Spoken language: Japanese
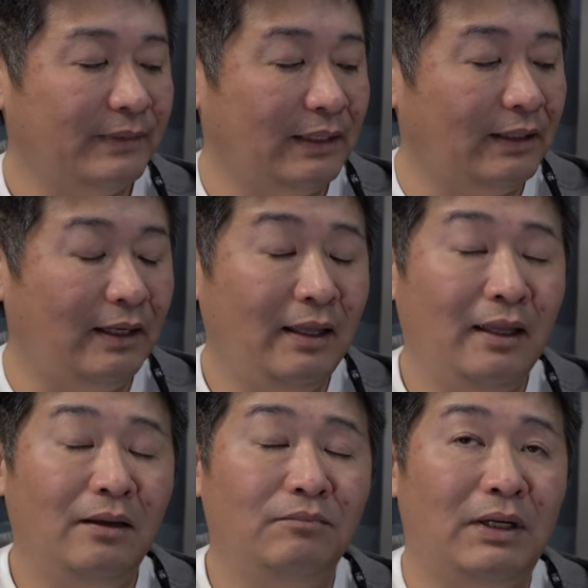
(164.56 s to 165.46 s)
ただ
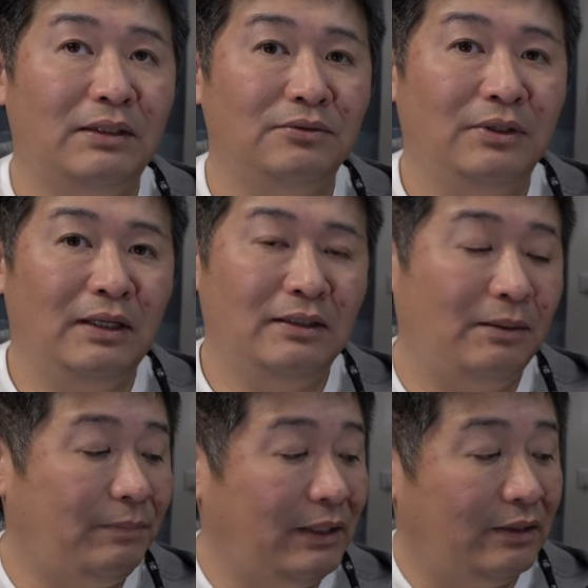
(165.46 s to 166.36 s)
まああの
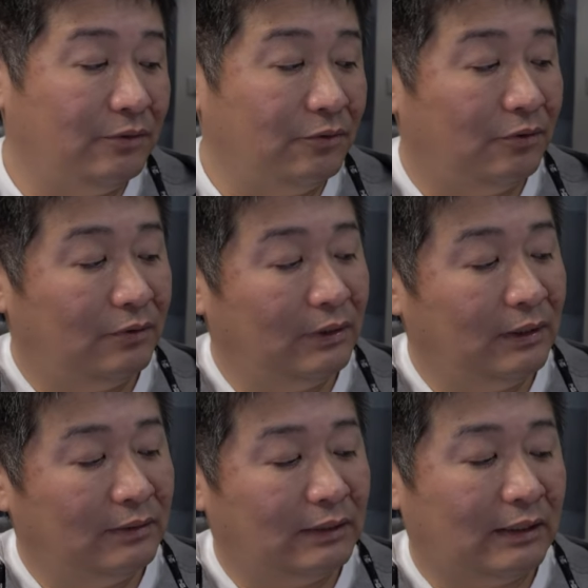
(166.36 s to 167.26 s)
やっぱりこ
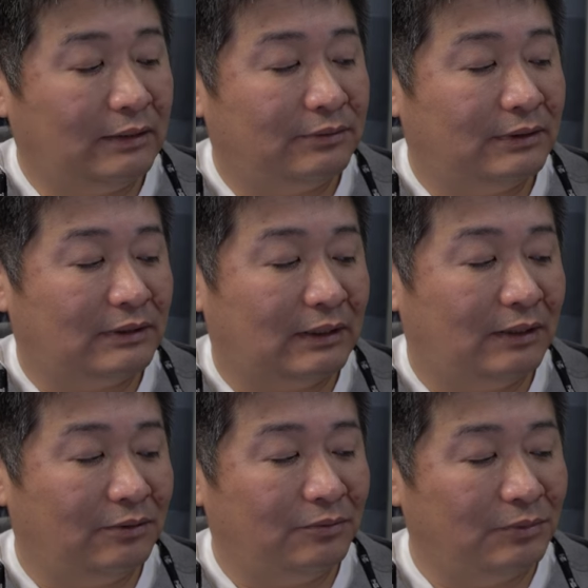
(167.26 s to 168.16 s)
う何て言うんですか
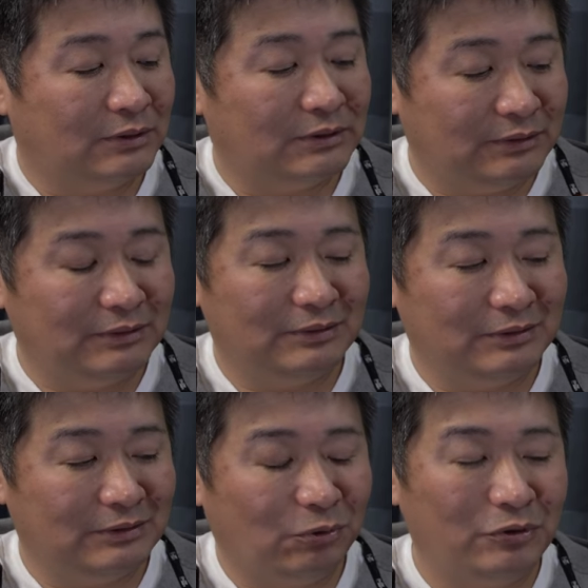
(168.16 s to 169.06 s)
ねこう,、ま
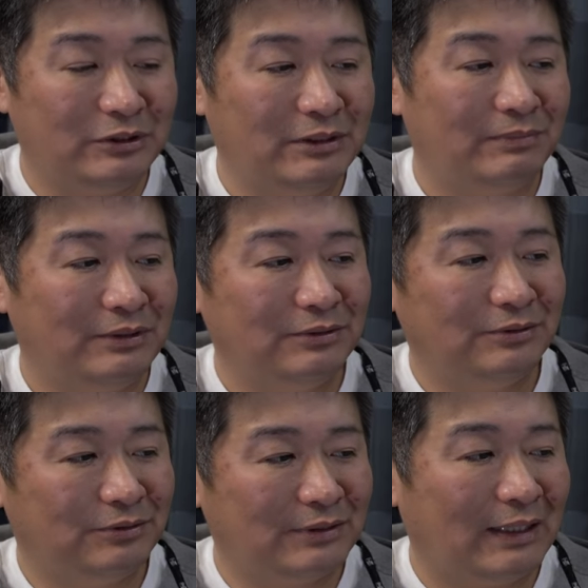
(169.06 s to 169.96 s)
こういう
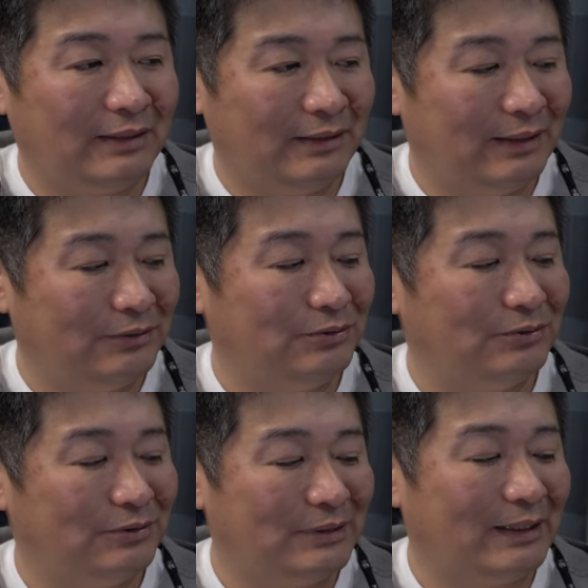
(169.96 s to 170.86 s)
ジンバル使って
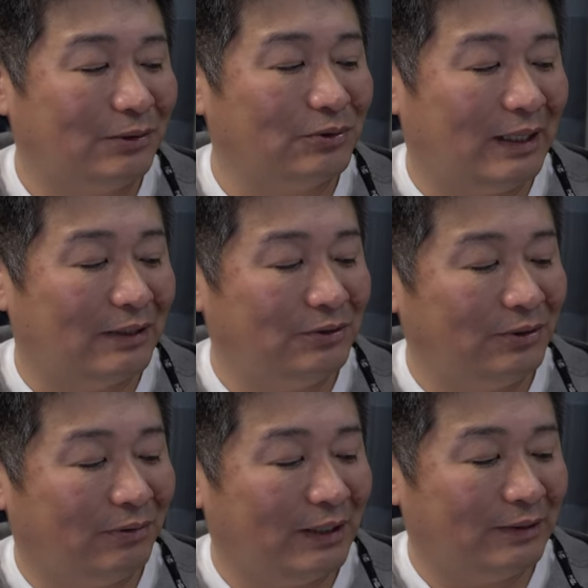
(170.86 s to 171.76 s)
る使ったことがある
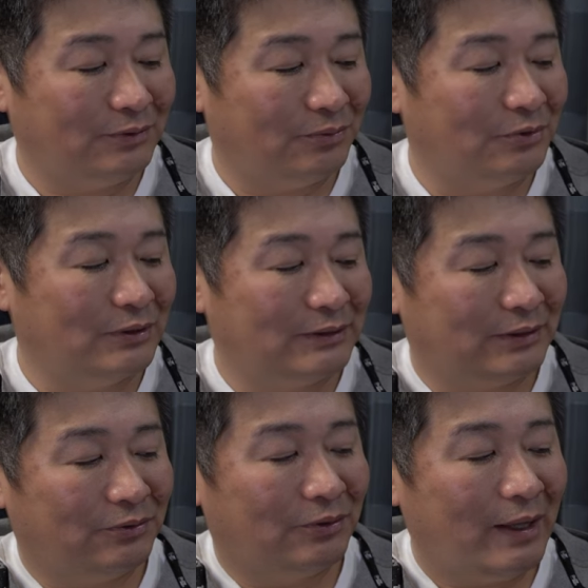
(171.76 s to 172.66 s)
人は分かると思うんです
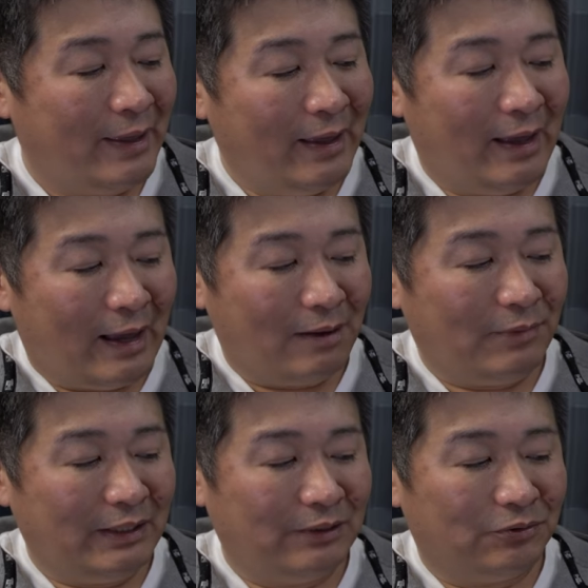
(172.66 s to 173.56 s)
けどあん
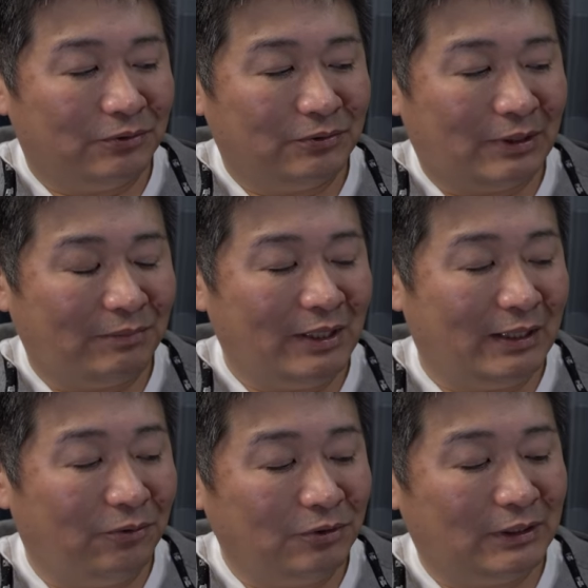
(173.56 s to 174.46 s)
まりねこのカメラ
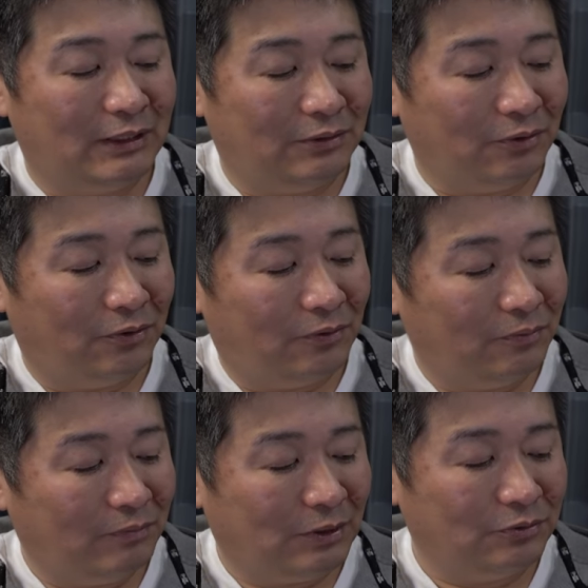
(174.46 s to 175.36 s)
が大きいと、
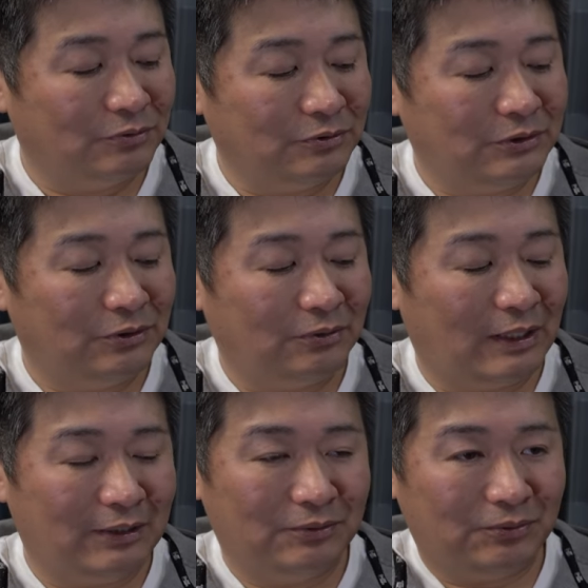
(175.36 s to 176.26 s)
まあ、この後ろ
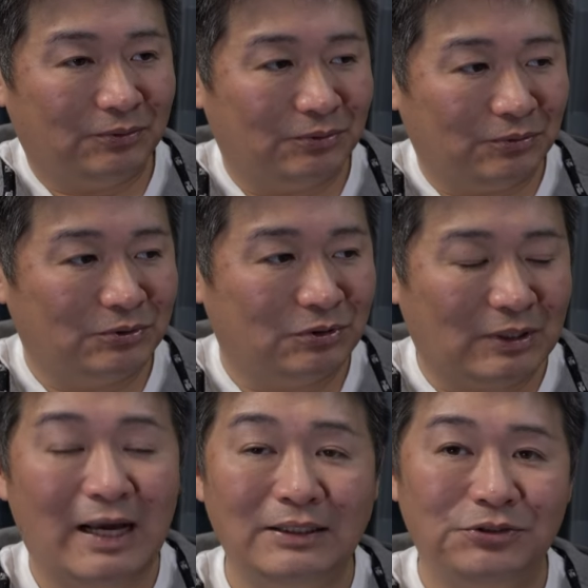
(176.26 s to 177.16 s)
側のとことちょっと
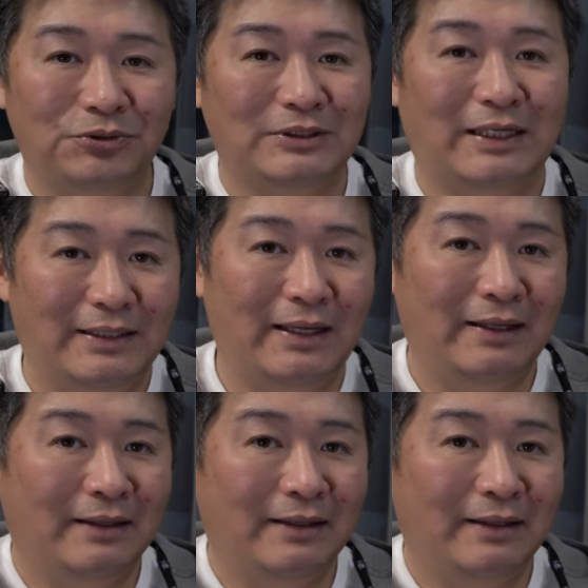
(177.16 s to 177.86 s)
干渉したりね